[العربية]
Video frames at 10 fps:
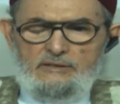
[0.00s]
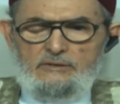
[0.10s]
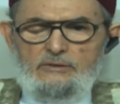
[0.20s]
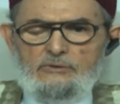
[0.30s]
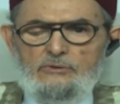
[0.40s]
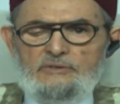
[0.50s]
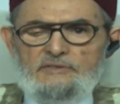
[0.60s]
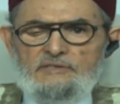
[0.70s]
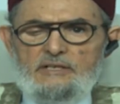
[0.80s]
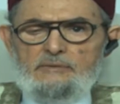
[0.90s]
العقود
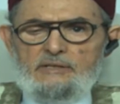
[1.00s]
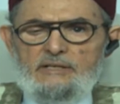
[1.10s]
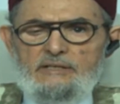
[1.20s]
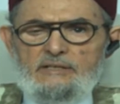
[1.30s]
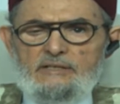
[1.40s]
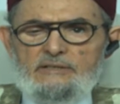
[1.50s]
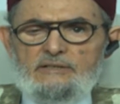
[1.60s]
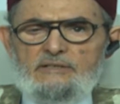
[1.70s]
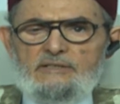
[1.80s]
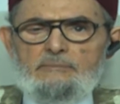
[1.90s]
السابقة هذه قد
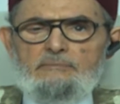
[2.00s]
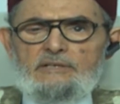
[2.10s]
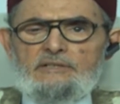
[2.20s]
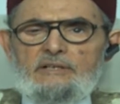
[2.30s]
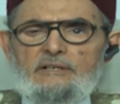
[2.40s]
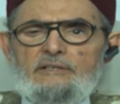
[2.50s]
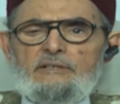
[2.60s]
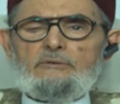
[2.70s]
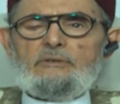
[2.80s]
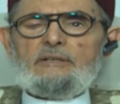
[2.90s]
تمت
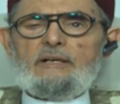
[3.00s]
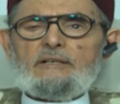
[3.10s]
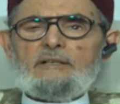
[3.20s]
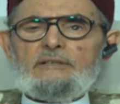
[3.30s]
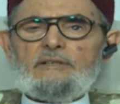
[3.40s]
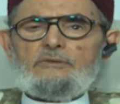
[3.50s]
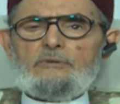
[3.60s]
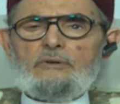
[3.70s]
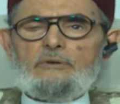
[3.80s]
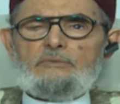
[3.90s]
يعني وانعقدت
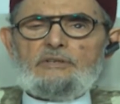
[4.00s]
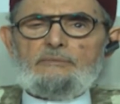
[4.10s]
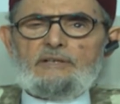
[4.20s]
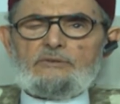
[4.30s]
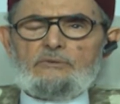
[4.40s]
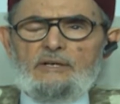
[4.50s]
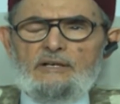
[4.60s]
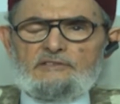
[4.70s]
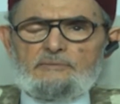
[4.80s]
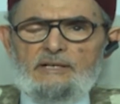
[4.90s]
وأبرمت
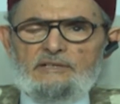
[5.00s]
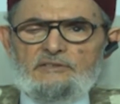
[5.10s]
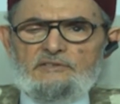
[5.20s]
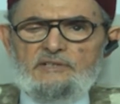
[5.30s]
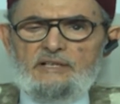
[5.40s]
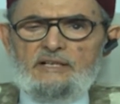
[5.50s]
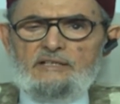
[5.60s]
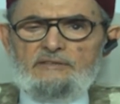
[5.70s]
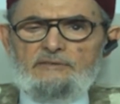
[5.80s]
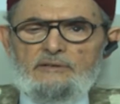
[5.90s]
وأصبحت السلعة
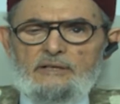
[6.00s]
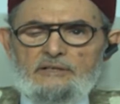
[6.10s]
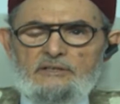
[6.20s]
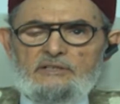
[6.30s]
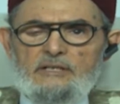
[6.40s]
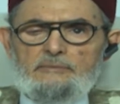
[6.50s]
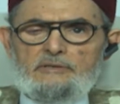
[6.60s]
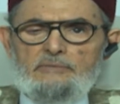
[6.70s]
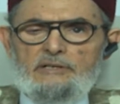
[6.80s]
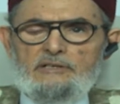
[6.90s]
هي في حقيقة الأمر
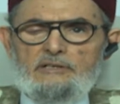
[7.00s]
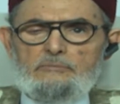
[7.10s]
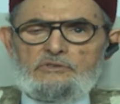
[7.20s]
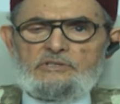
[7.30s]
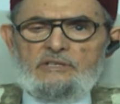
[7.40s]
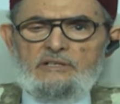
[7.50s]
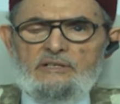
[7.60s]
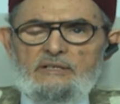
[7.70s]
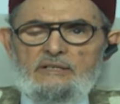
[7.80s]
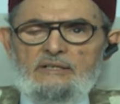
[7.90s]
ملك للمشتري
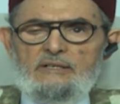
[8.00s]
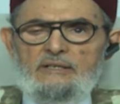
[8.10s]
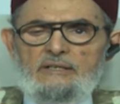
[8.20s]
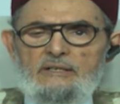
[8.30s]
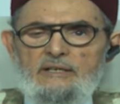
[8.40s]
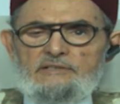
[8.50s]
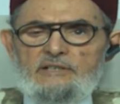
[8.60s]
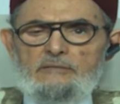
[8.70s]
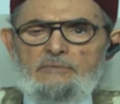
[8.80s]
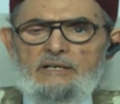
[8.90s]
ليس
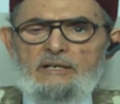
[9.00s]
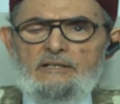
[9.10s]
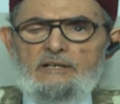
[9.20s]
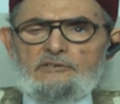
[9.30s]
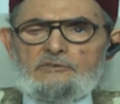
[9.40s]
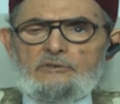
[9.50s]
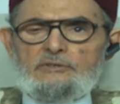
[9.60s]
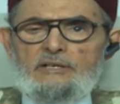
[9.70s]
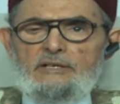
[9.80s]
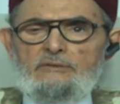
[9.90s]
البيع عليها
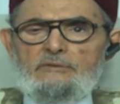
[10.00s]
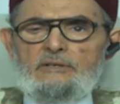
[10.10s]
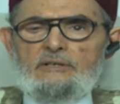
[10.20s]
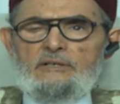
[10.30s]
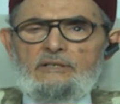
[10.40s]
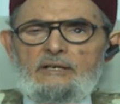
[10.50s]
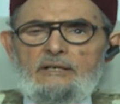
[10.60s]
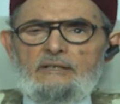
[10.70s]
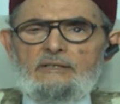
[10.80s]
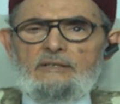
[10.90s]
سلطان آه،
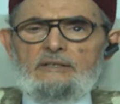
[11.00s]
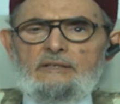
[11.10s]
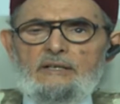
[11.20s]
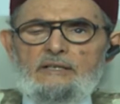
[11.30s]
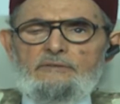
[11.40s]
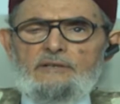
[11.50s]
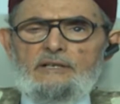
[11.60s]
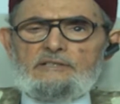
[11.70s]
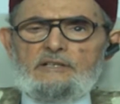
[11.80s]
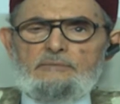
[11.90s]
إلا يعني في
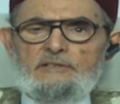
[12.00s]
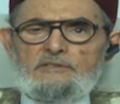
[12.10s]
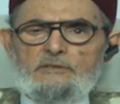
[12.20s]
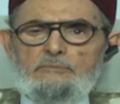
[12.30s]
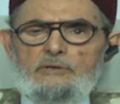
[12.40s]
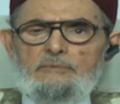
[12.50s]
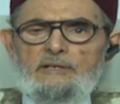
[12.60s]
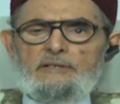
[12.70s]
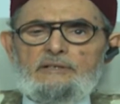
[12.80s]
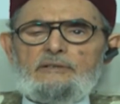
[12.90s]
الأجل بس
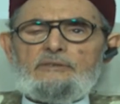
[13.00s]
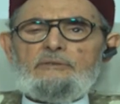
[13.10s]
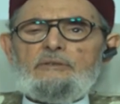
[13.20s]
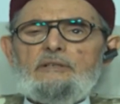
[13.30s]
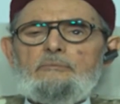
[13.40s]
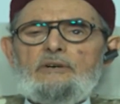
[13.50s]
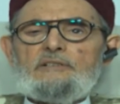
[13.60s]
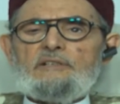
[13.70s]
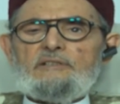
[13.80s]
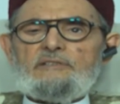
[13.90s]
ربما هي
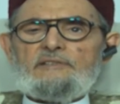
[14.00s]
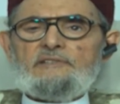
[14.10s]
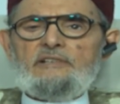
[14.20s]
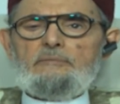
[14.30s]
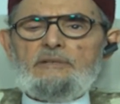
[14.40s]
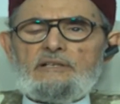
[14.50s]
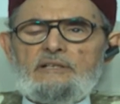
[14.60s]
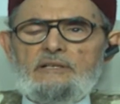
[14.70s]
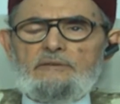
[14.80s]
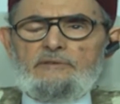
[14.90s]
مؤجلة التسليم لكن
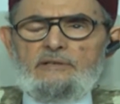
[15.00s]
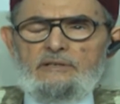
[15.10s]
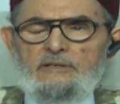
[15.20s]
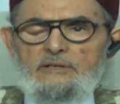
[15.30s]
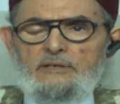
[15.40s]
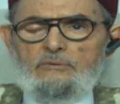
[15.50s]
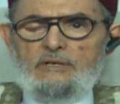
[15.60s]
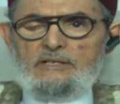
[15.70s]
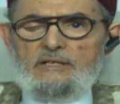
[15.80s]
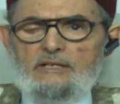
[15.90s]
هي في
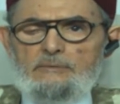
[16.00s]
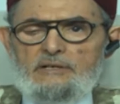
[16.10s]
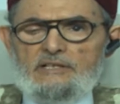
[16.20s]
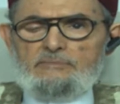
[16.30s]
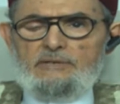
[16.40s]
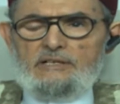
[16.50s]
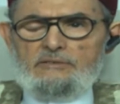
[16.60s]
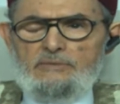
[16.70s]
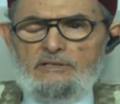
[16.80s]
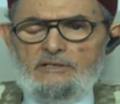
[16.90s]
واقع الأمر أصبحت
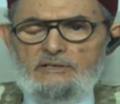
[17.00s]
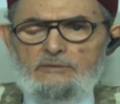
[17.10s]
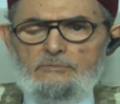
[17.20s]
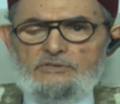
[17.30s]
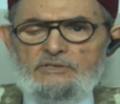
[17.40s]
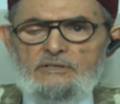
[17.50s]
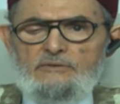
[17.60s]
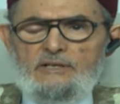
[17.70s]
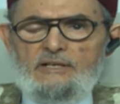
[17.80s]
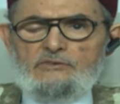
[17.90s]
ملكا للمشتري
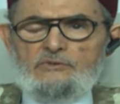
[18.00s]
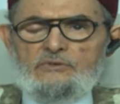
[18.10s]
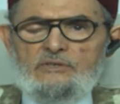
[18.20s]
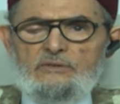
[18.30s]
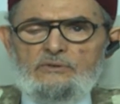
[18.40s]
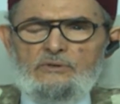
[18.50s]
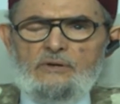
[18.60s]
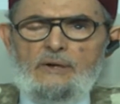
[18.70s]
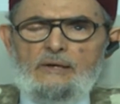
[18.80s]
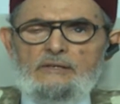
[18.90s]
فلا يجوز له
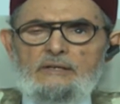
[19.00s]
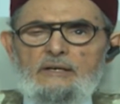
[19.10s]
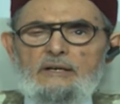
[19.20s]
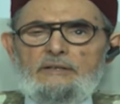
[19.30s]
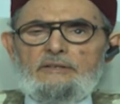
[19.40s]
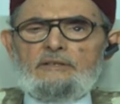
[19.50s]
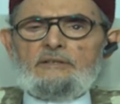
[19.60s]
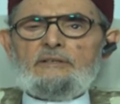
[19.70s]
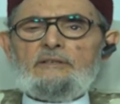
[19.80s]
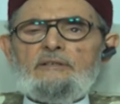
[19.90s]
أن
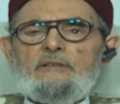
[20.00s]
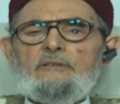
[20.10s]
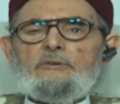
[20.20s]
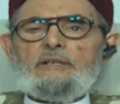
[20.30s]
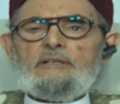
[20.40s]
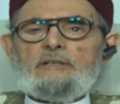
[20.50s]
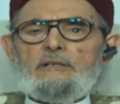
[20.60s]
يغير